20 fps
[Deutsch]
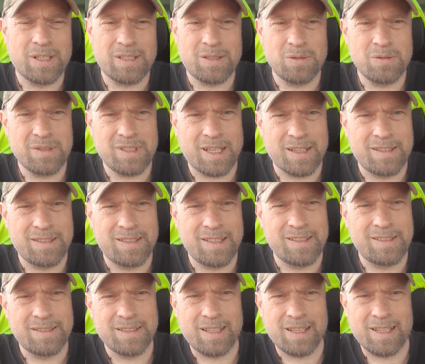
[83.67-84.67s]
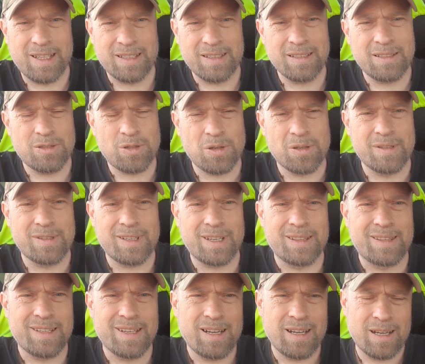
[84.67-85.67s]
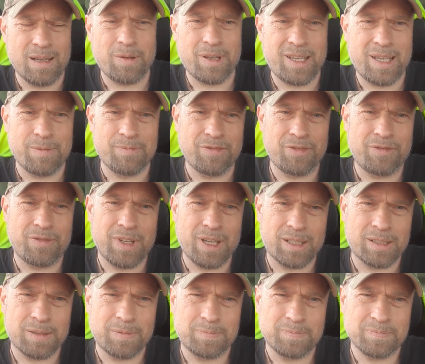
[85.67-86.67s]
Gesundheitsdisneyland schon seit Jahren bekämpft wird.